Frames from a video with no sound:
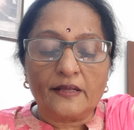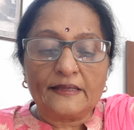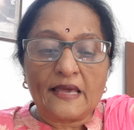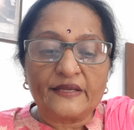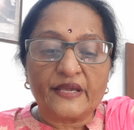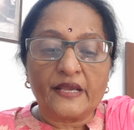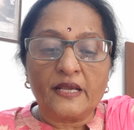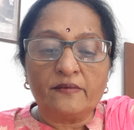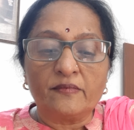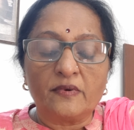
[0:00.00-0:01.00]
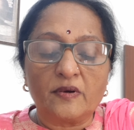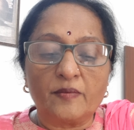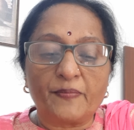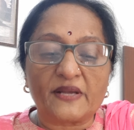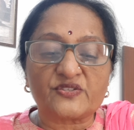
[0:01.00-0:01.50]
దానికి
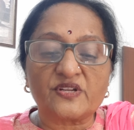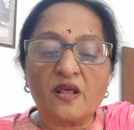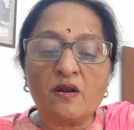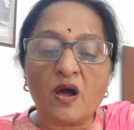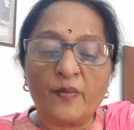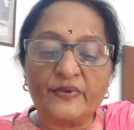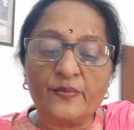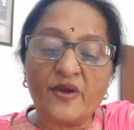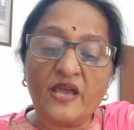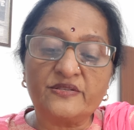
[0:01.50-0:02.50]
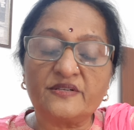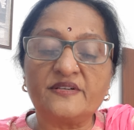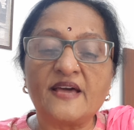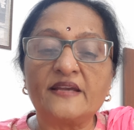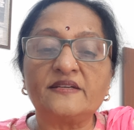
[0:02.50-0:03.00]
పర్సనల్ ఆప్టిమైజ్డ్
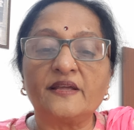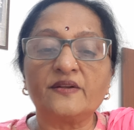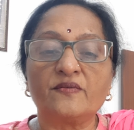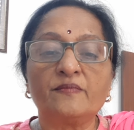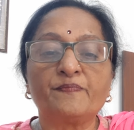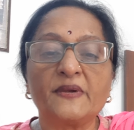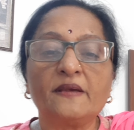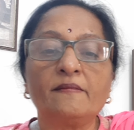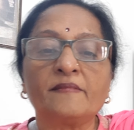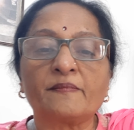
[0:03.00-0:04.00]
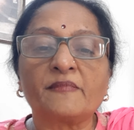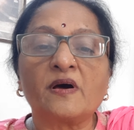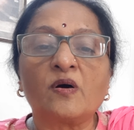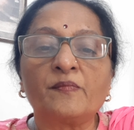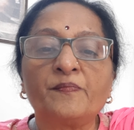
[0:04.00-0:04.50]
డైట్ అని
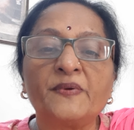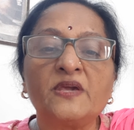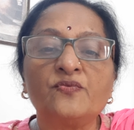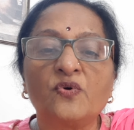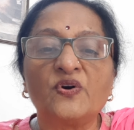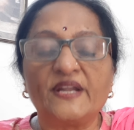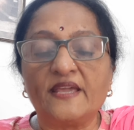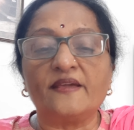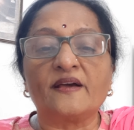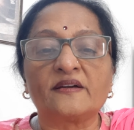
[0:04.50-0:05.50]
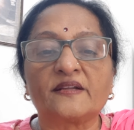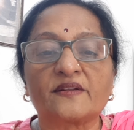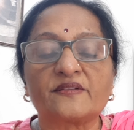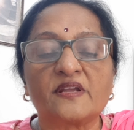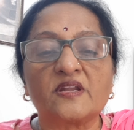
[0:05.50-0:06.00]
పిఓడి
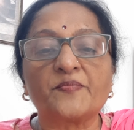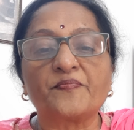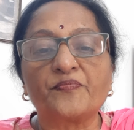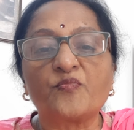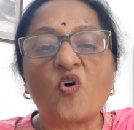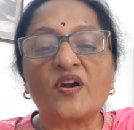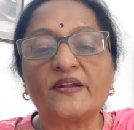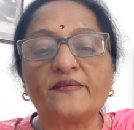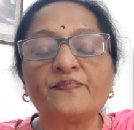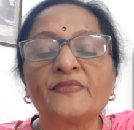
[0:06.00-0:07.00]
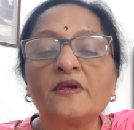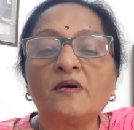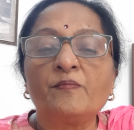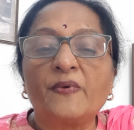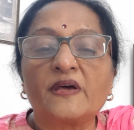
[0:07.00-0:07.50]
అంటారు దాన్ని పాడ్
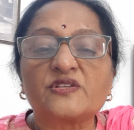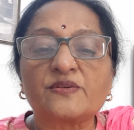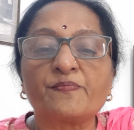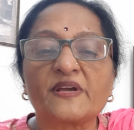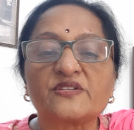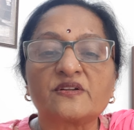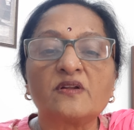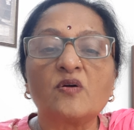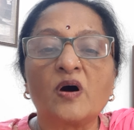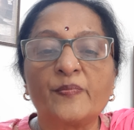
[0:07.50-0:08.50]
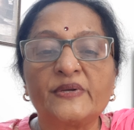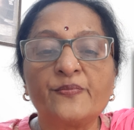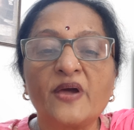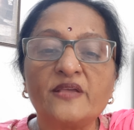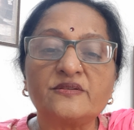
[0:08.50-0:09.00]
పర్సన్ పర్సనల్
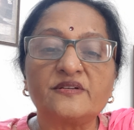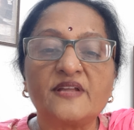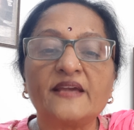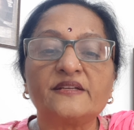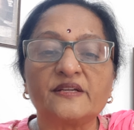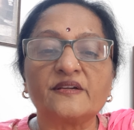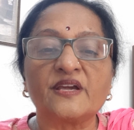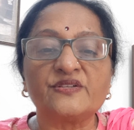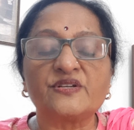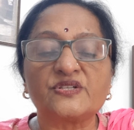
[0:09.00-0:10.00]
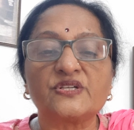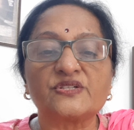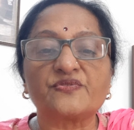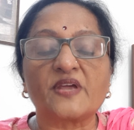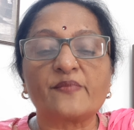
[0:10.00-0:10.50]
ఆప్టిమైజ్డ్ డైట్ ఏజెన్సీస్
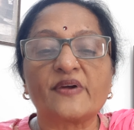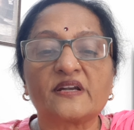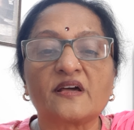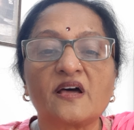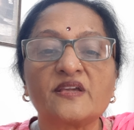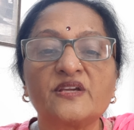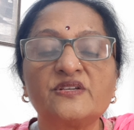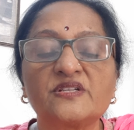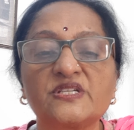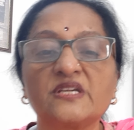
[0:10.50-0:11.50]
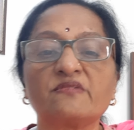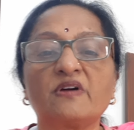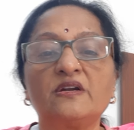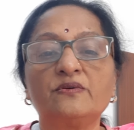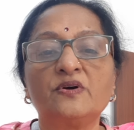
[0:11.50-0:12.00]
ఉన్నాయన్నమాట ఆ ఏజెన్సీకి
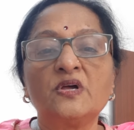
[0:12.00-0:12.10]
వాళ్ళు